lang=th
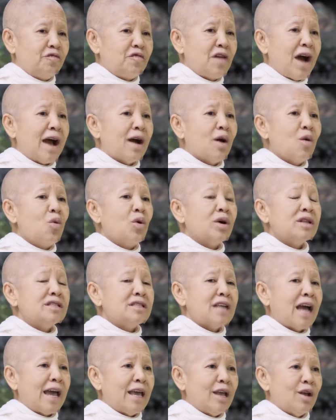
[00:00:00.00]
ฟังหัว
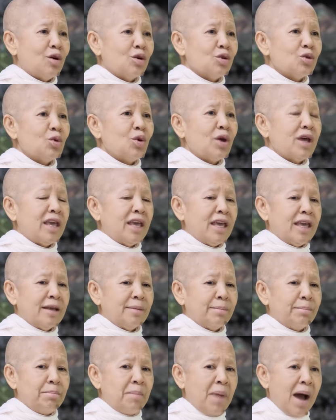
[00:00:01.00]
ใจของตัวเอง
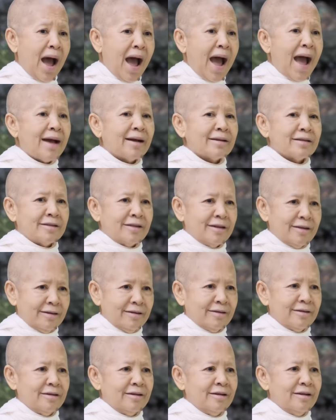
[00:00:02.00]
บ้างเถอะ
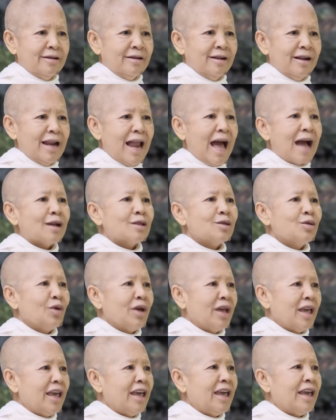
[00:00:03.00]
รักตัว
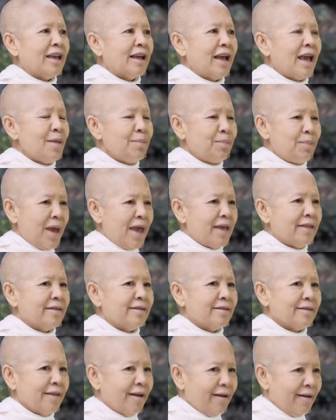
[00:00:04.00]
เองให้เป็นเถ